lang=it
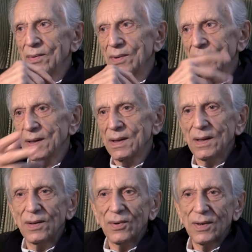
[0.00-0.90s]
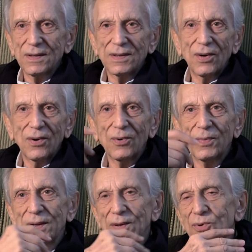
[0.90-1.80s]
un cretino che si
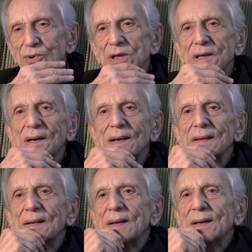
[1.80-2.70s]
occupa di cucina,